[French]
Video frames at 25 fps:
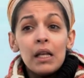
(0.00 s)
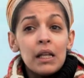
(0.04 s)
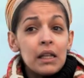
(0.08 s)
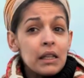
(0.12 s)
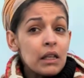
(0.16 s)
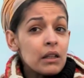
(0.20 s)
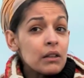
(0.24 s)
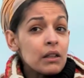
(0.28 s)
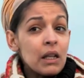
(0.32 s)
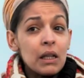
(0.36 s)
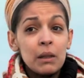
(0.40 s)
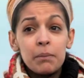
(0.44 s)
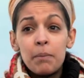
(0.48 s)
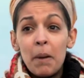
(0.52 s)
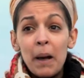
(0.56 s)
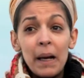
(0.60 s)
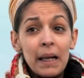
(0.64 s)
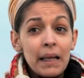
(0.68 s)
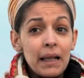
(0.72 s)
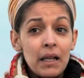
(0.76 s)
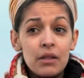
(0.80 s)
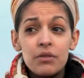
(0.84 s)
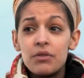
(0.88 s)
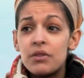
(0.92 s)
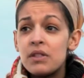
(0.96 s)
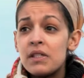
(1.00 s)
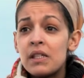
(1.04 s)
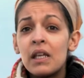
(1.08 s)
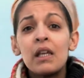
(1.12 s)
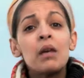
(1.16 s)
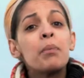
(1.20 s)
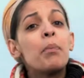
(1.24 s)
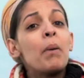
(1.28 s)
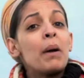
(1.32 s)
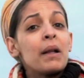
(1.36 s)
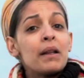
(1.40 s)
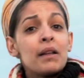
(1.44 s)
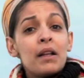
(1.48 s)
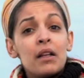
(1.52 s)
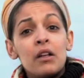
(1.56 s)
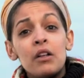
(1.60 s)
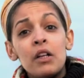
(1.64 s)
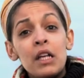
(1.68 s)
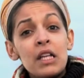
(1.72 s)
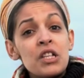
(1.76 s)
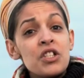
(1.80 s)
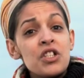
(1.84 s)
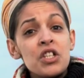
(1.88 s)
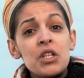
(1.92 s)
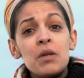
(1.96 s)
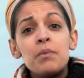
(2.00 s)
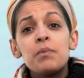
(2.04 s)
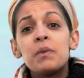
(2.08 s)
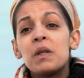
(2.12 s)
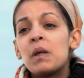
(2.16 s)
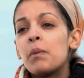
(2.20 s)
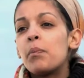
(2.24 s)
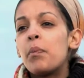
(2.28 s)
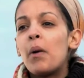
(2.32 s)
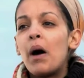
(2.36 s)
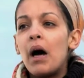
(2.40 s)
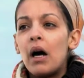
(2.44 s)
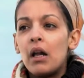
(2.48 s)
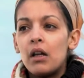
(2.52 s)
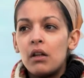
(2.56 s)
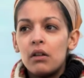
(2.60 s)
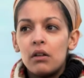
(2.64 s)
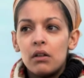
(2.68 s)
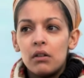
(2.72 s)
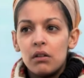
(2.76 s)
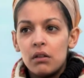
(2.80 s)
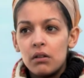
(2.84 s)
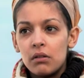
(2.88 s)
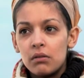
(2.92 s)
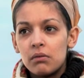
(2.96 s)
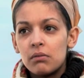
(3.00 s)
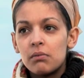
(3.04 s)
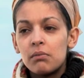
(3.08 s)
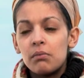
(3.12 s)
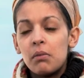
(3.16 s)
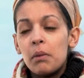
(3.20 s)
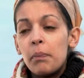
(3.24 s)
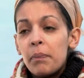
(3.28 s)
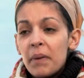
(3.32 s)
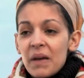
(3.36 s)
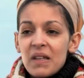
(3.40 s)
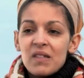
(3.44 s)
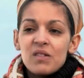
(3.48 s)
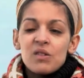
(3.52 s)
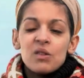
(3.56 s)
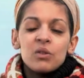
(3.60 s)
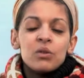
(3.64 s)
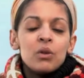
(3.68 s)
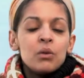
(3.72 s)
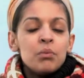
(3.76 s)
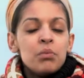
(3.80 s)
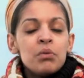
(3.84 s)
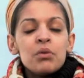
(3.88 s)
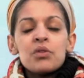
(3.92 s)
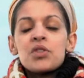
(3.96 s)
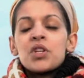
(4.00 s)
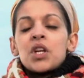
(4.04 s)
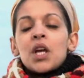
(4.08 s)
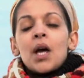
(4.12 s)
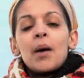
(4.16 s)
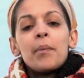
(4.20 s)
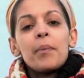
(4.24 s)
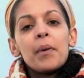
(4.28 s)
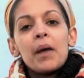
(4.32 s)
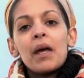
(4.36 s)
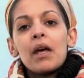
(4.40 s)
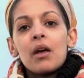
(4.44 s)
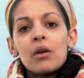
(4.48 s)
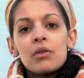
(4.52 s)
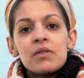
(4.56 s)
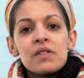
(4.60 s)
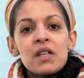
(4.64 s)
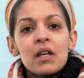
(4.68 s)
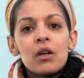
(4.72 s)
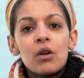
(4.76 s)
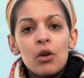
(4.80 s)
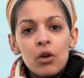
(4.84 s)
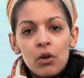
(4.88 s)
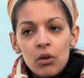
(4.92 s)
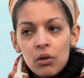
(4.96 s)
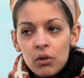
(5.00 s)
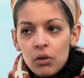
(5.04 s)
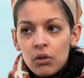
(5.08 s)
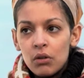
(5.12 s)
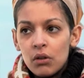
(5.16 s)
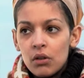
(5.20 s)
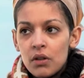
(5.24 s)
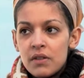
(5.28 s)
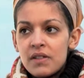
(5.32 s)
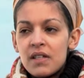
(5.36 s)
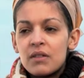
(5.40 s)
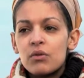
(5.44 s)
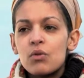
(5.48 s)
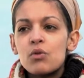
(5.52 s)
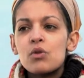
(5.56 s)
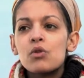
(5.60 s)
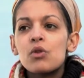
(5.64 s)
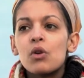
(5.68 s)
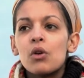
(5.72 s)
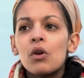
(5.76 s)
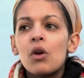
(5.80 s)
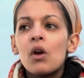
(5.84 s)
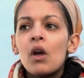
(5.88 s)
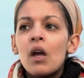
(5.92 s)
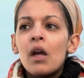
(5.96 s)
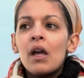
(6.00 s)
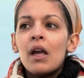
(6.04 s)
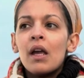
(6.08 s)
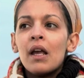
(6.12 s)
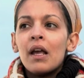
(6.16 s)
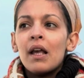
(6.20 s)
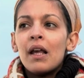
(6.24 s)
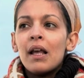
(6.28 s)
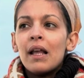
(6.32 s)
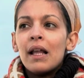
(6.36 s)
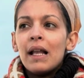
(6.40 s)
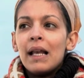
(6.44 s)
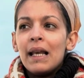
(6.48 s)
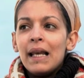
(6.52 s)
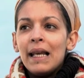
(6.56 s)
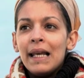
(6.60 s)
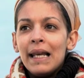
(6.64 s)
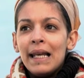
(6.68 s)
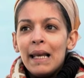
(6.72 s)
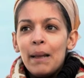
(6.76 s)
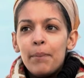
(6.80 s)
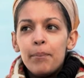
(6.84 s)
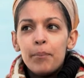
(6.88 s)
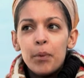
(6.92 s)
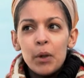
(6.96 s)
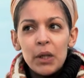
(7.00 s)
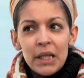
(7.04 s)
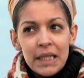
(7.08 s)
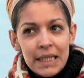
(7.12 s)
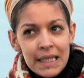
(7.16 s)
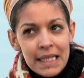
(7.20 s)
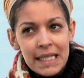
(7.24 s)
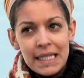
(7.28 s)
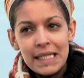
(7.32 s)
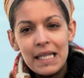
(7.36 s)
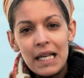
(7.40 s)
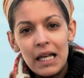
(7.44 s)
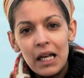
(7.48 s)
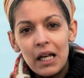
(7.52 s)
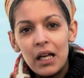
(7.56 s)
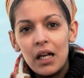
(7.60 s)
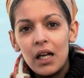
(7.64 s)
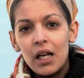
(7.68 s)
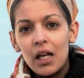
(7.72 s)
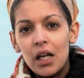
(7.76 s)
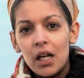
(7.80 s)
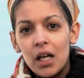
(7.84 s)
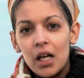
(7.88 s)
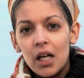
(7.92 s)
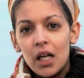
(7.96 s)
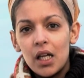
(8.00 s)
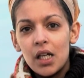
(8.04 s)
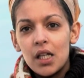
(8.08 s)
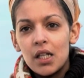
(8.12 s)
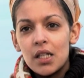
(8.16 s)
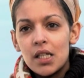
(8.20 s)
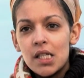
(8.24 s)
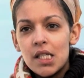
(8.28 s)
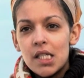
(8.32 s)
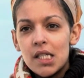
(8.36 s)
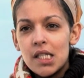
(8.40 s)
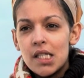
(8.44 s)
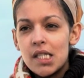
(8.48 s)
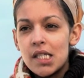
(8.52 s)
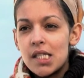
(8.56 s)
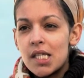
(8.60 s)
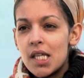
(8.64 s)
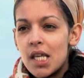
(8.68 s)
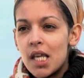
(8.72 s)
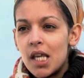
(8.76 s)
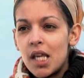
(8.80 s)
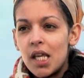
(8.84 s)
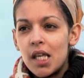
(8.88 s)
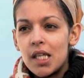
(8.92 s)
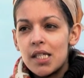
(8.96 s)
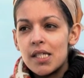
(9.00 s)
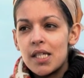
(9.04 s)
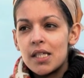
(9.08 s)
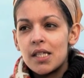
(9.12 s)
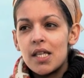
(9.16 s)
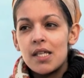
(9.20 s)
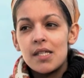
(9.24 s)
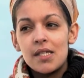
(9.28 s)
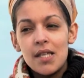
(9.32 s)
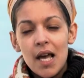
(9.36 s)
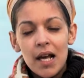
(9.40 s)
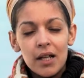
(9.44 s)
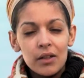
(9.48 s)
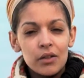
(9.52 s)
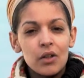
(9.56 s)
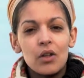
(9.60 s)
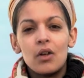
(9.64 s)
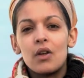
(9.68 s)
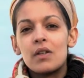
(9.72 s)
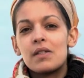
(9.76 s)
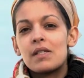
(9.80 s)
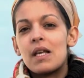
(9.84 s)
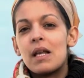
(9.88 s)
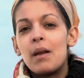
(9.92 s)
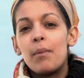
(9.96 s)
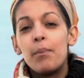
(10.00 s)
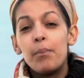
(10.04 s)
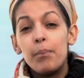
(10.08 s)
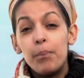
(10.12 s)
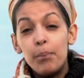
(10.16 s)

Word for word: en train de parler de la Tunisie, qui parle de l'Égypte, qui parle. mais personne ne bouge. Et après, on sait, que, on sait tous que les politiciens, c'est des acteurs, c'est les